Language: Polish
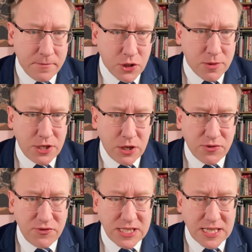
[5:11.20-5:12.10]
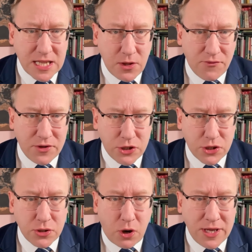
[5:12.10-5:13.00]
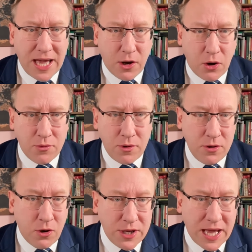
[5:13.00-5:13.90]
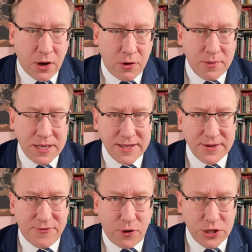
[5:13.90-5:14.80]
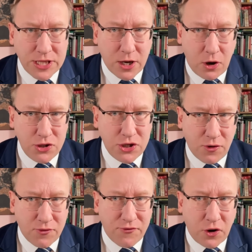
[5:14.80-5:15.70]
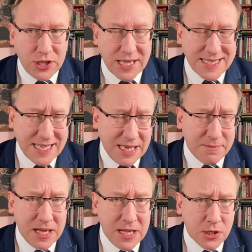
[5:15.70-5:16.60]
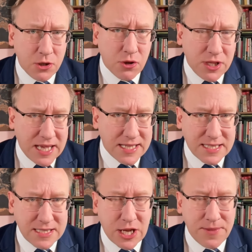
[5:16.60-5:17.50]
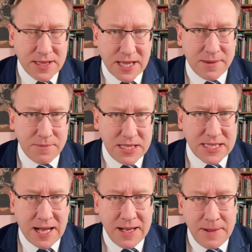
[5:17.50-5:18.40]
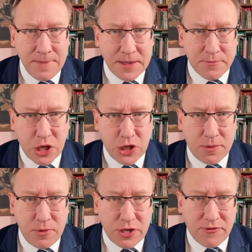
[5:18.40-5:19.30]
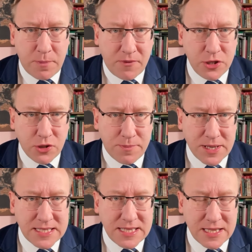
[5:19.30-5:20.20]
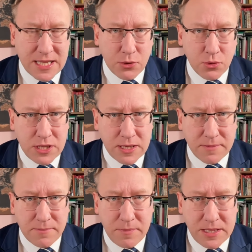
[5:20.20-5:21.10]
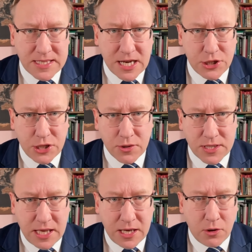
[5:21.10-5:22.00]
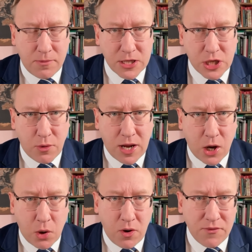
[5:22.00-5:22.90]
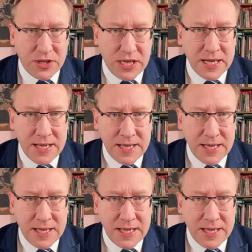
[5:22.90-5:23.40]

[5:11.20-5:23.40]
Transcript: Możemy się oczywiście zastanowić, o, jak, o jaką wojnę chodzi, o wojnę z kim. No to nie jest żadna tajemnica. Przyjrzyjmy się wypowiedziom prezydenta Dudy, ministra Sikorskiego, marszałka Hołowni,